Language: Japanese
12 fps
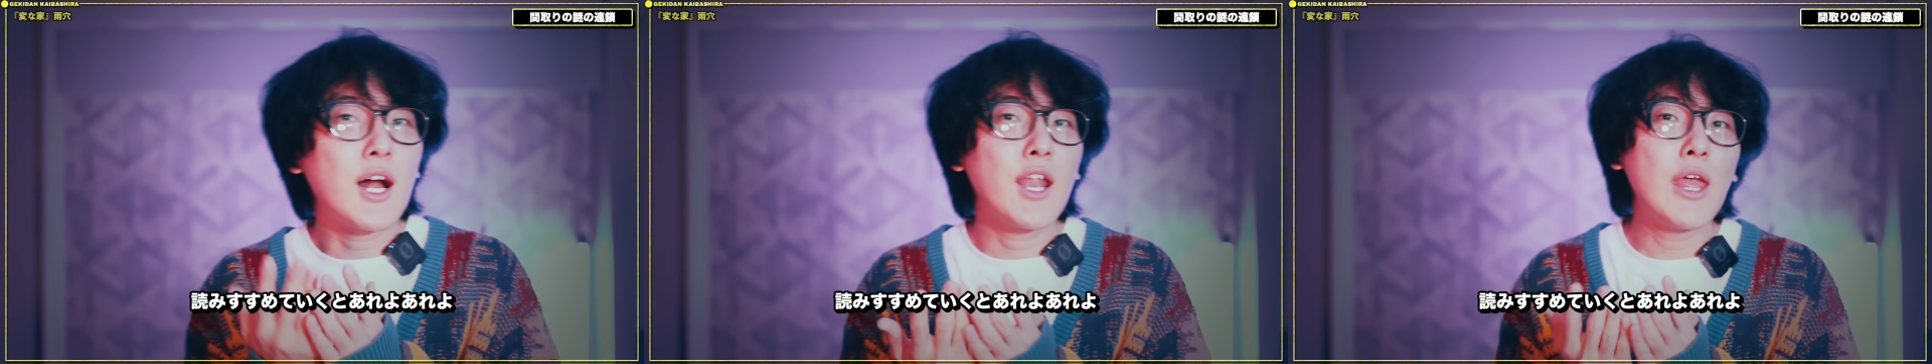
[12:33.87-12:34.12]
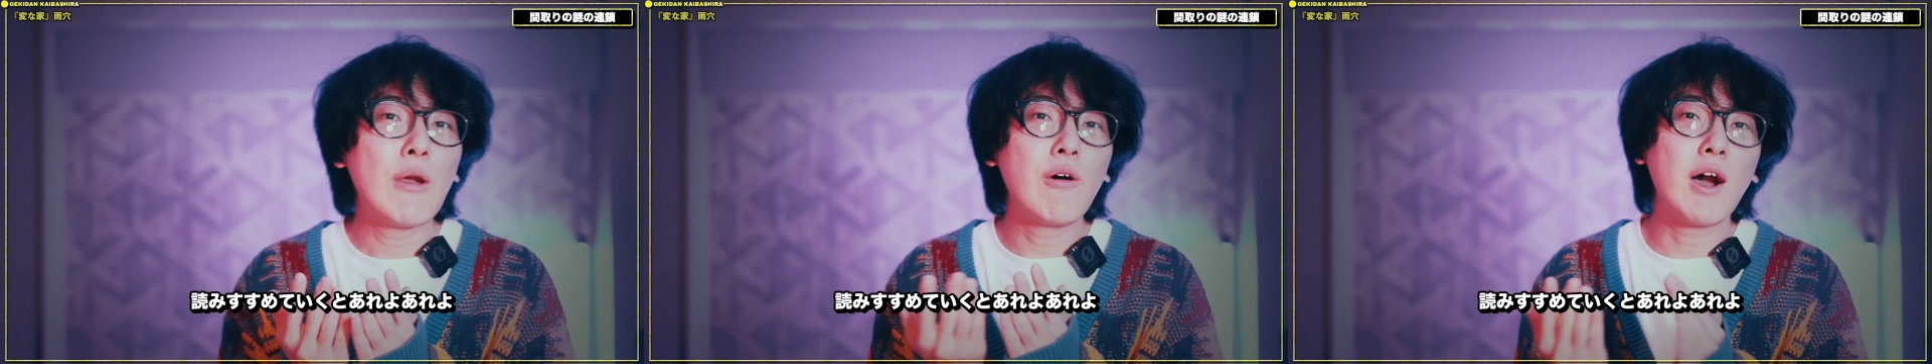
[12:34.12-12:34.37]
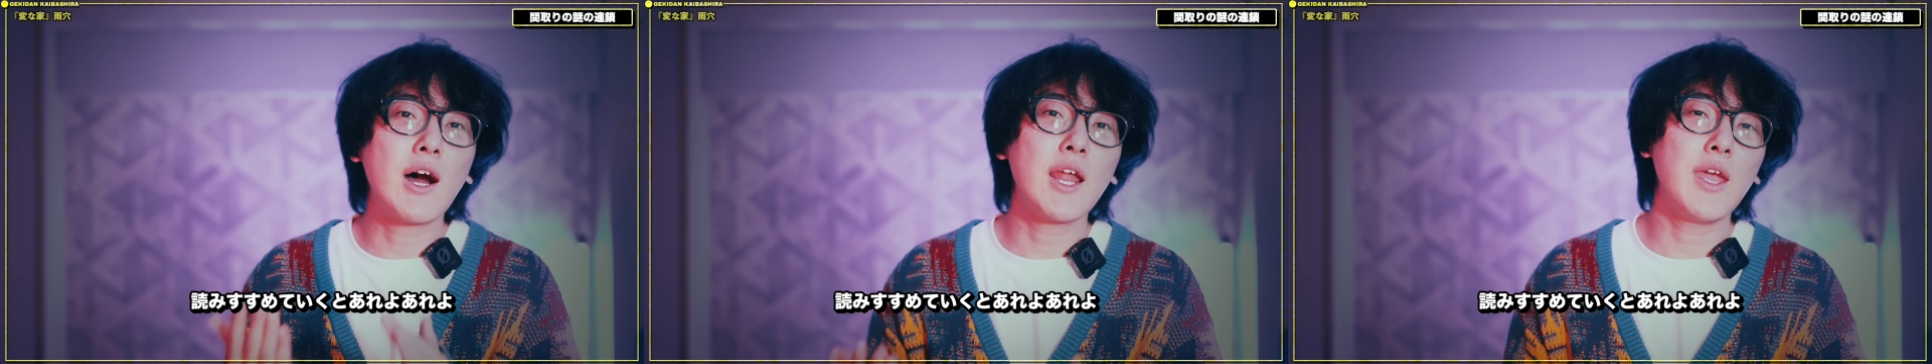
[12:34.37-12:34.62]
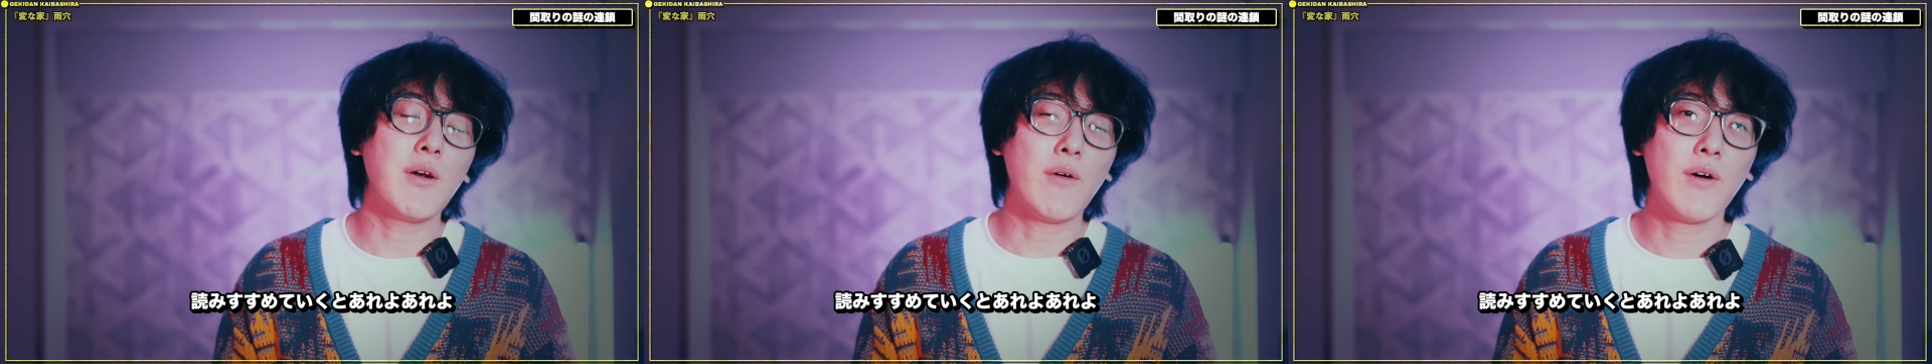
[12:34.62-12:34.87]
あれよあ
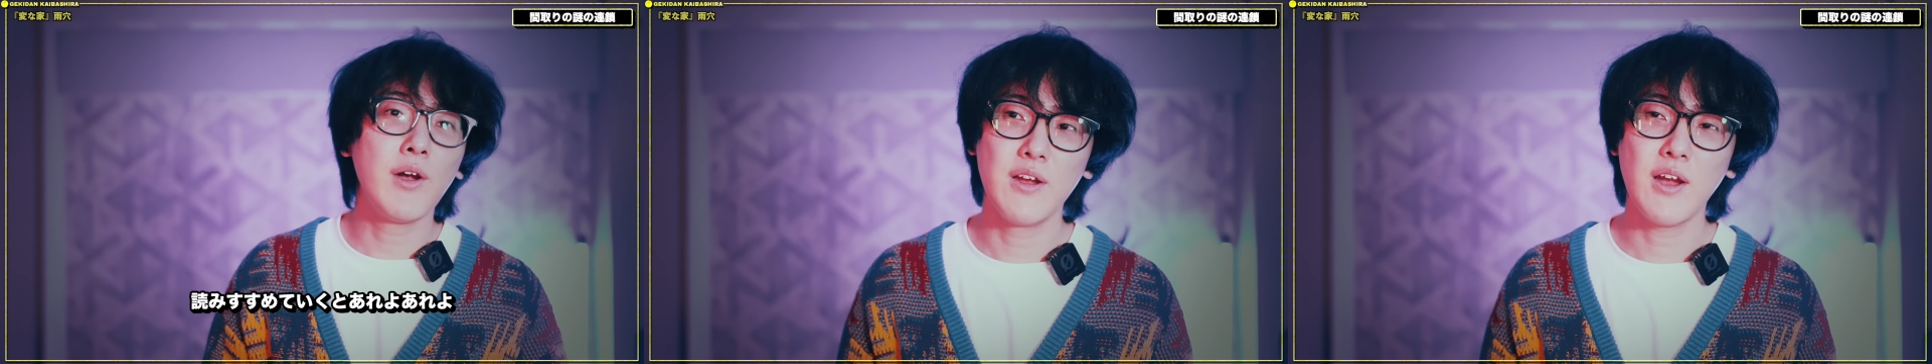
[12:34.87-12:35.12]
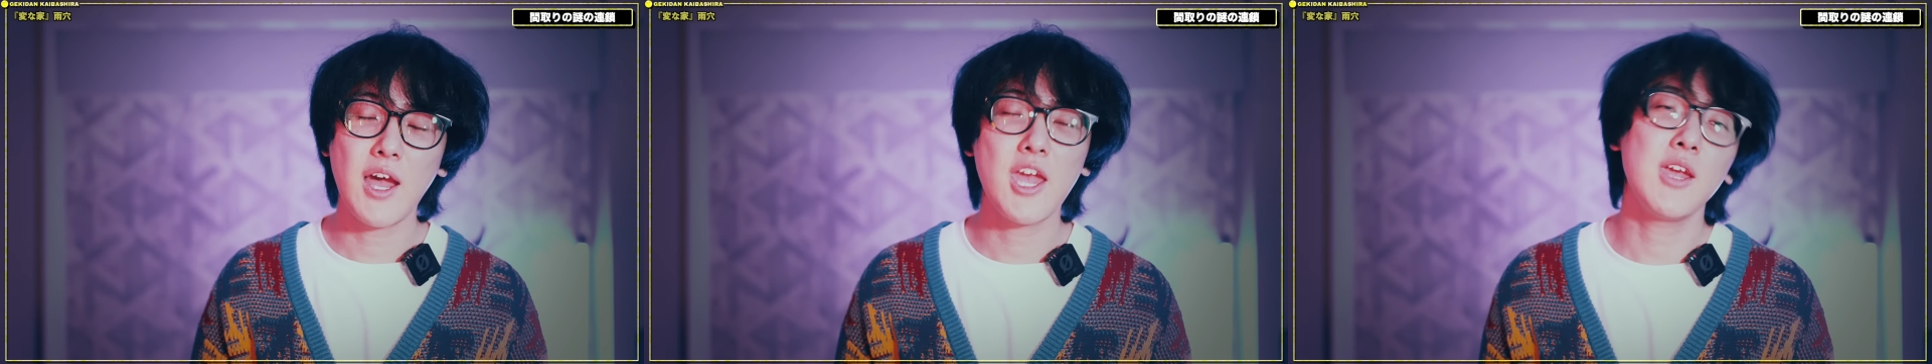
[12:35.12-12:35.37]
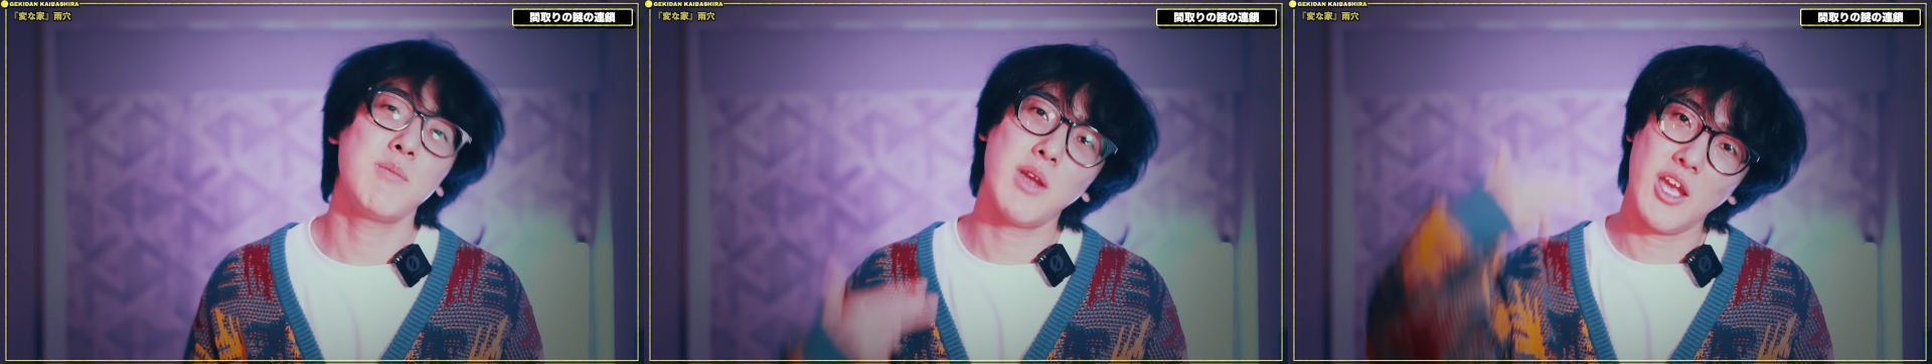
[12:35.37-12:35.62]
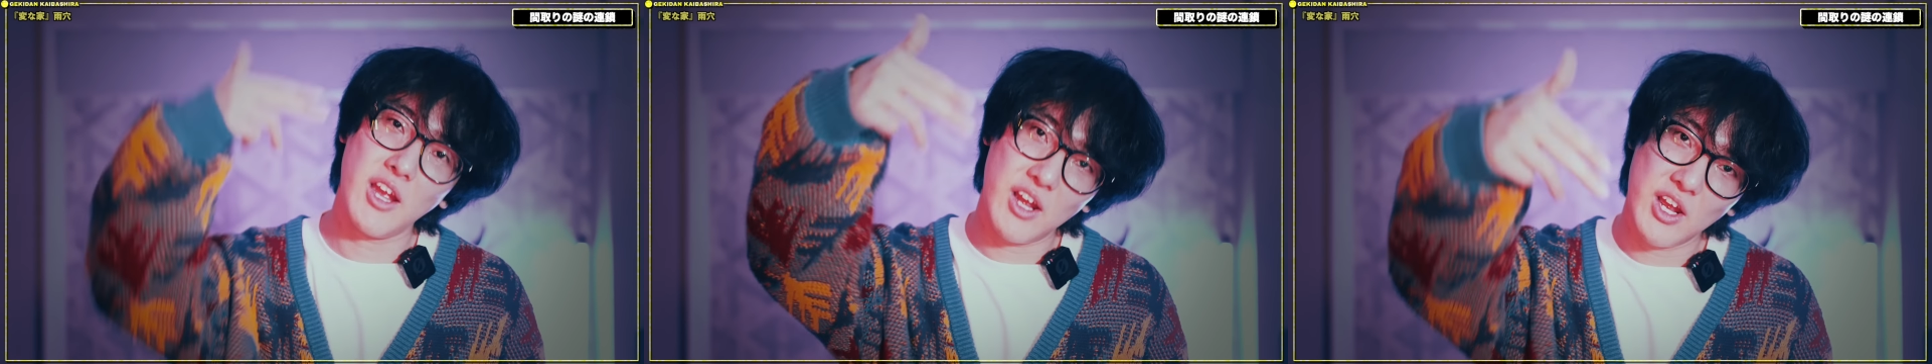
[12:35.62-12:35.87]
れよ。はい、めん。